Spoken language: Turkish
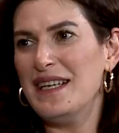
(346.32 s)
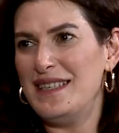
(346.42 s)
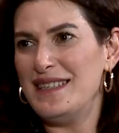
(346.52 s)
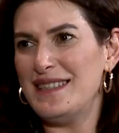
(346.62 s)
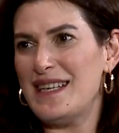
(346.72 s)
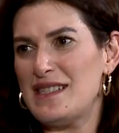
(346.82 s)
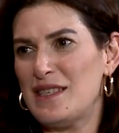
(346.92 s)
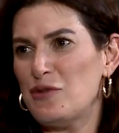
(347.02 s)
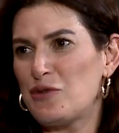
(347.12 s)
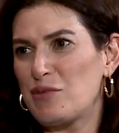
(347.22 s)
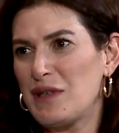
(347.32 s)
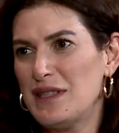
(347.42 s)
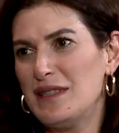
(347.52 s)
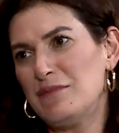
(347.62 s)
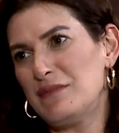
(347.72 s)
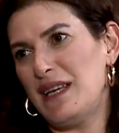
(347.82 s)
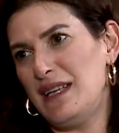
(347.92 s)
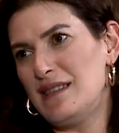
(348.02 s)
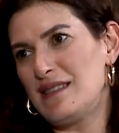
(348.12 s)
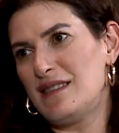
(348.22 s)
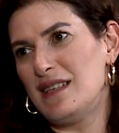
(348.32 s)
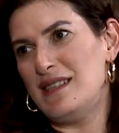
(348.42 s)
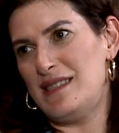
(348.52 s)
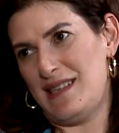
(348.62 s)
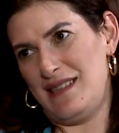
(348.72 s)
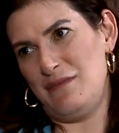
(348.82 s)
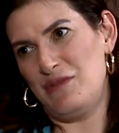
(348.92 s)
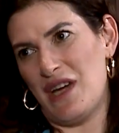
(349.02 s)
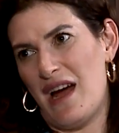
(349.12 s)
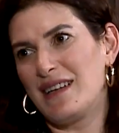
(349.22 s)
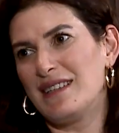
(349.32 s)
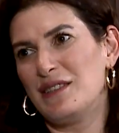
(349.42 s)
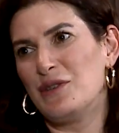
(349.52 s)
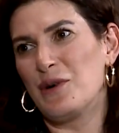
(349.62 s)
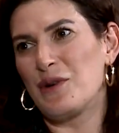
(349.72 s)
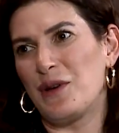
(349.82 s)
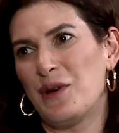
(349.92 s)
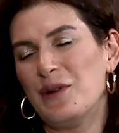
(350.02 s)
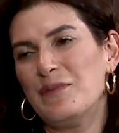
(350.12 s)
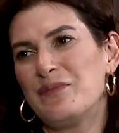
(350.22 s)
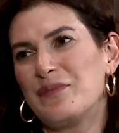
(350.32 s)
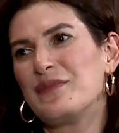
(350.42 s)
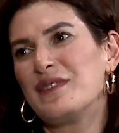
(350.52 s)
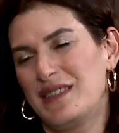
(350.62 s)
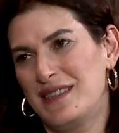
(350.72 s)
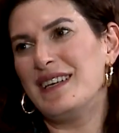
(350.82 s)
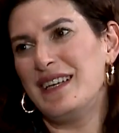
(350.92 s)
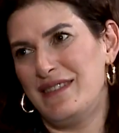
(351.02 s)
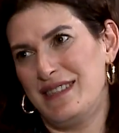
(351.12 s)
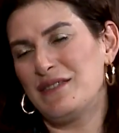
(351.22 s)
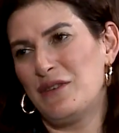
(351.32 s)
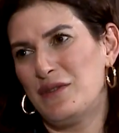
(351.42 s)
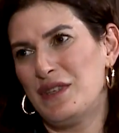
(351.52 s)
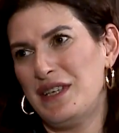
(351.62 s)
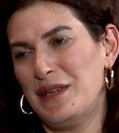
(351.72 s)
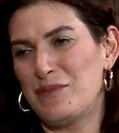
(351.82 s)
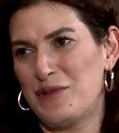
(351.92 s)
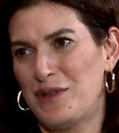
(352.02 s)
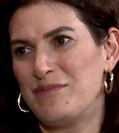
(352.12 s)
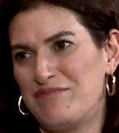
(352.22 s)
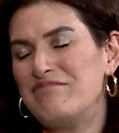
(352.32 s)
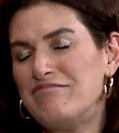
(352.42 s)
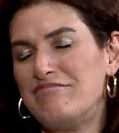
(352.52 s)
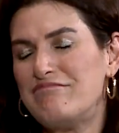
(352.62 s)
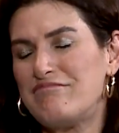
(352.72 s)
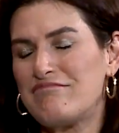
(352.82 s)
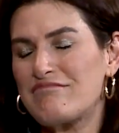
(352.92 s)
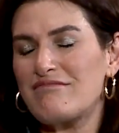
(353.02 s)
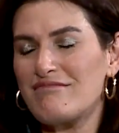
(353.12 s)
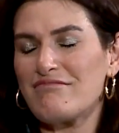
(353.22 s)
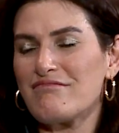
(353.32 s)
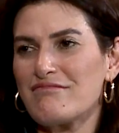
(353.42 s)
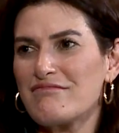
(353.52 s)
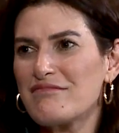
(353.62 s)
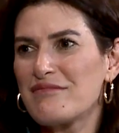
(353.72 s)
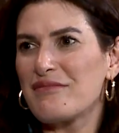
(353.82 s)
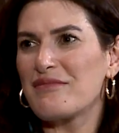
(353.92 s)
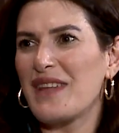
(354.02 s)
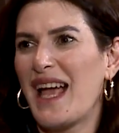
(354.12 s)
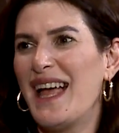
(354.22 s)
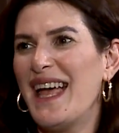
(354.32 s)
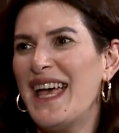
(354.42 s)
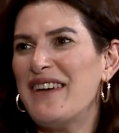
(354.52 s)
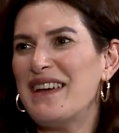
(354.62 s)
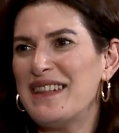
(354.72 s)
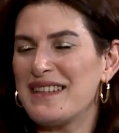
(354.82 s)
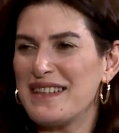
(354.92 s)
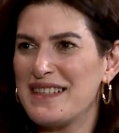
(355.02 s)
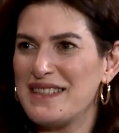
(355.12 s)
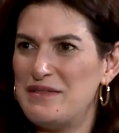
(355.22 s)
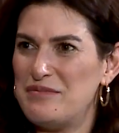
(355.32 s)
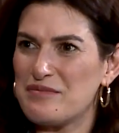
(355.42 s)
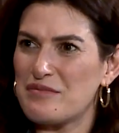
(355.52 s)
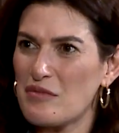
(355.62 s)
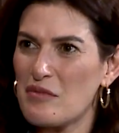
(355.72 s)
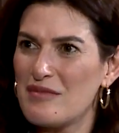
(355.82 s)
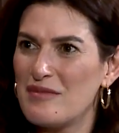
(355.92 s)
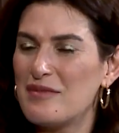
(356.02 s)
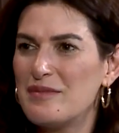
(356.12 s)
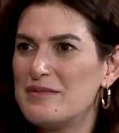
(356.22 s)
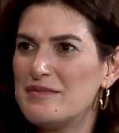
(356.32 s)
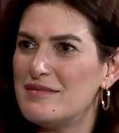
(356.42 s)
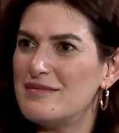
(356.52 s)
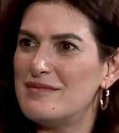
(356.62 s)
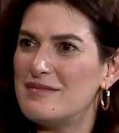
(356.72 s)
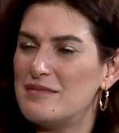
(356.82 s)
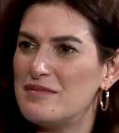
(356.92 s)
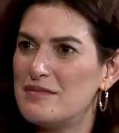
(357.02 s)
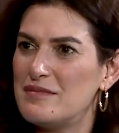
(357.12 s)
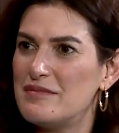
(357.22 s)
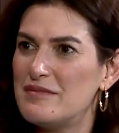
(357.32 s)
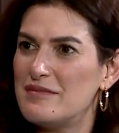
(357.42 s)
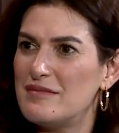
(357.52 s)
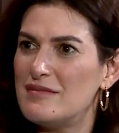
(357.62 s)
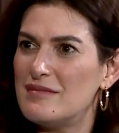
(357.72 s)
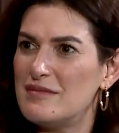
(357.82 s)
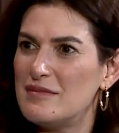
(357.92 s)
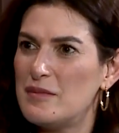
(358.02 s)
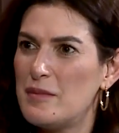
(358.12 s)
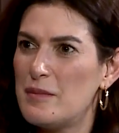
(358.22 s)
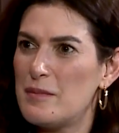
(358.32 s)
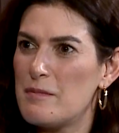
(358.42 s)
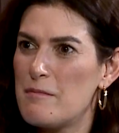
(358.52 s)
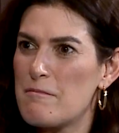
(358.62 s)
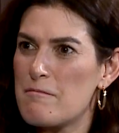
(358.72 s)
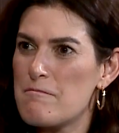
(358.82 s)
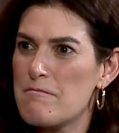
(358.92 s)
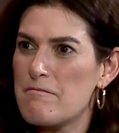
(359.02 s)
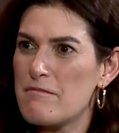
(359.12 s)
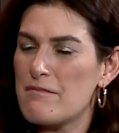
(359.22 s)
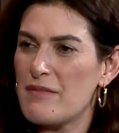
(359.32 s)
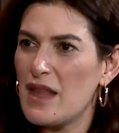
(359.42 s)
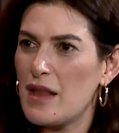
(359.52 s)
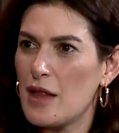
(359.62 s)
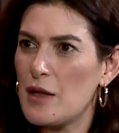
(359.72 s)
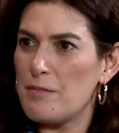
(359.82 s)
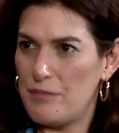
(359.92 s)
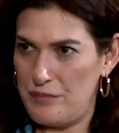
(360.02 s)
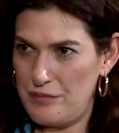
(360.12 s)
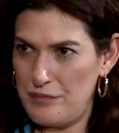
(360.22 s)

Değil mi? Neyse YouTube kanalımda en azından istediğim Aynen, şarkıları okuyorum. akustik projelerim evet, var. O, orada da baya böyle bir damardan giriyorsun. Evet. Peki e, böyle birazcık daha pop fantezi arabesk tarzındaki şarkıları